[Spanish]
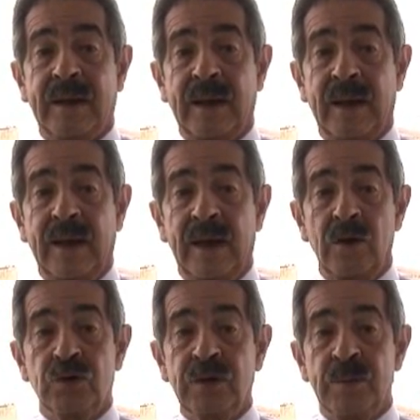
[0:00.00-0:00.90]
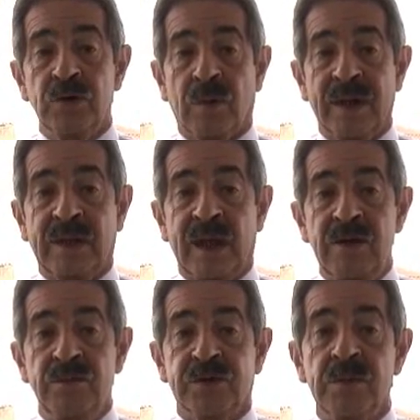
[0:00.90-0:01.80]
que en los últimos 40
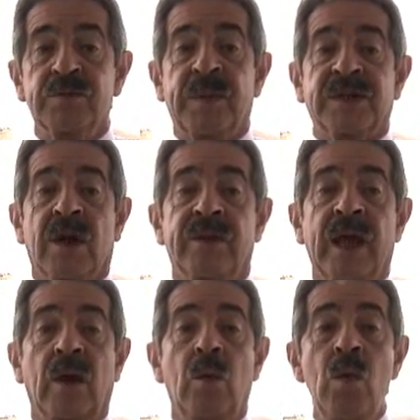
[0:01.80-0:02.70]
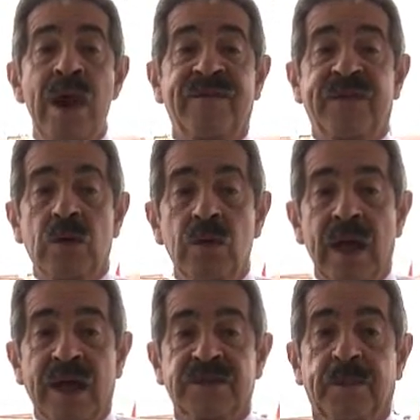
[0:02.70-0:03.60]
años pues hemos pasado de alguna
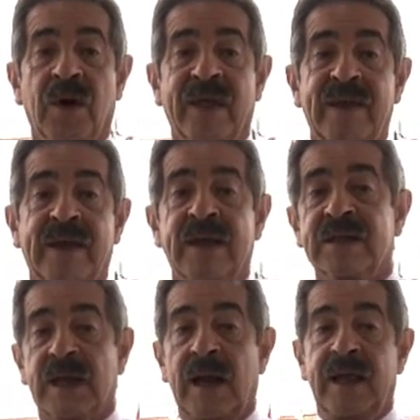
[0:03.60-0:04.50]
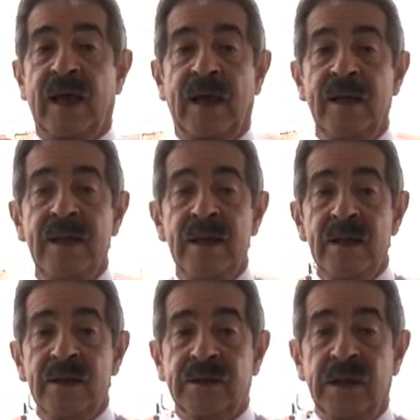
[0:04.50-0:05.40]
figura esporádica que salía
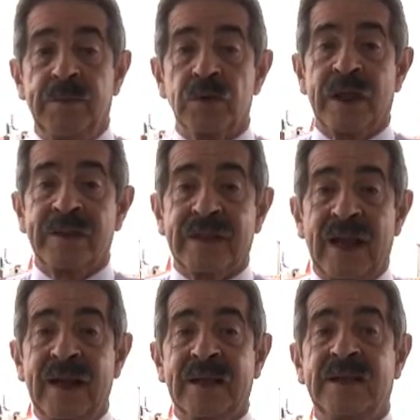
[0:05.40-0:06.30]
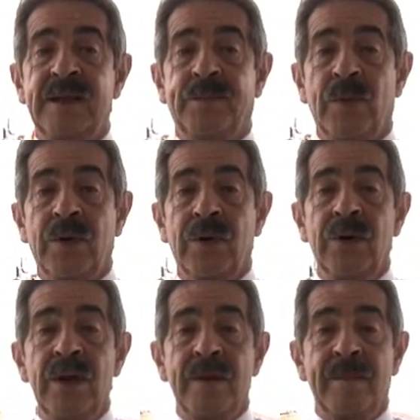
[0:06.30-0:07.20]
tipo Santana,
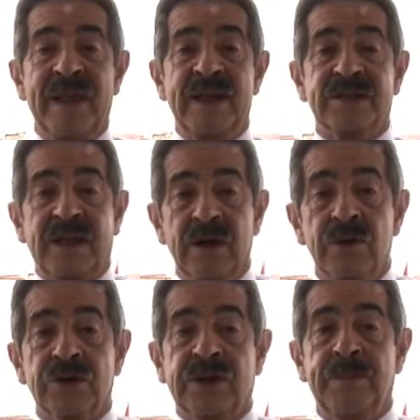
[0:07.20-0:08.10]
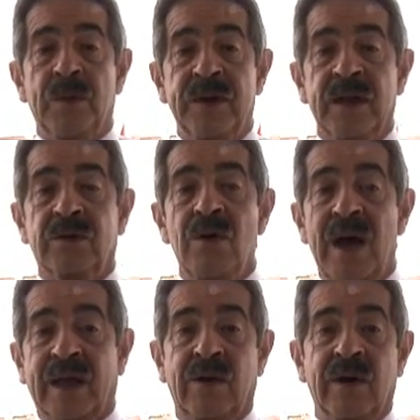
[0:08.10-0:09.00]
tipo Ballesteros, tipo
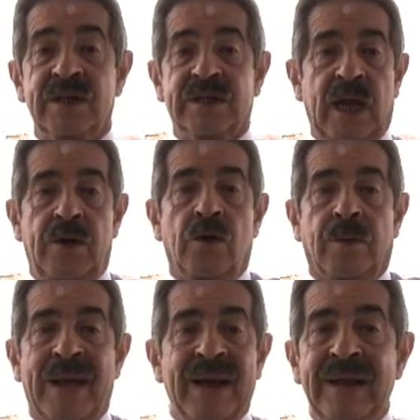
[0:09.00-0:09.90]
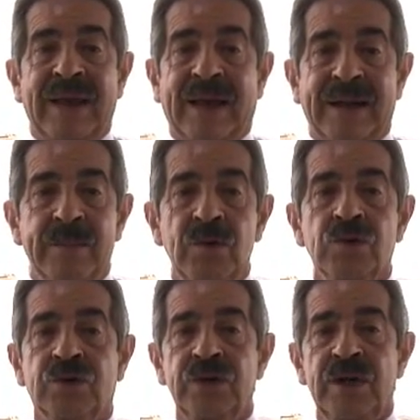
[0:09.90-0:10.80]
Nieto, a que ahora sea normal que
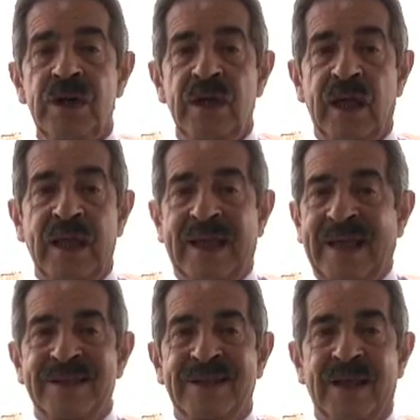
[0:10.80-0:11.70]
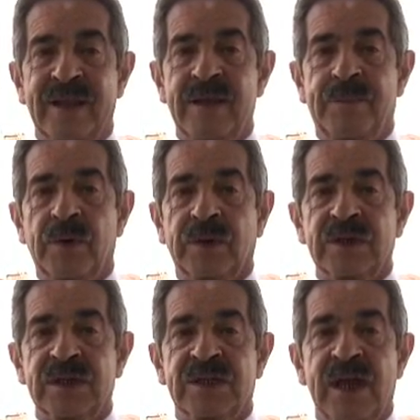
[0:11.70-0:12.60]
ganemos en cantidad de
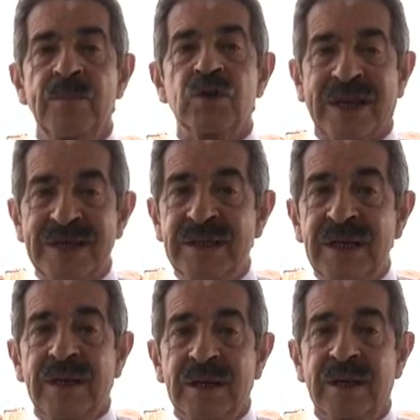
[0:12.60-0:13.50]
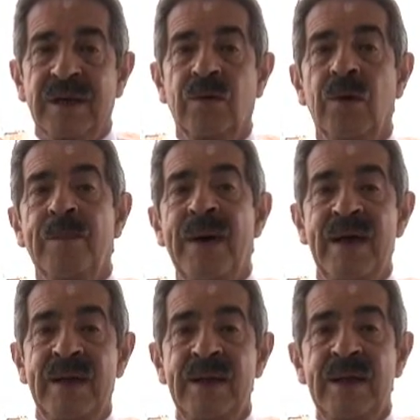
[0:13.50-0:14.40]
deportes, que seamos casi en
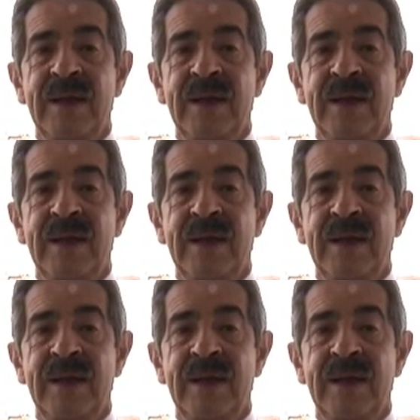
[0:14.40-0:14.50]
Europa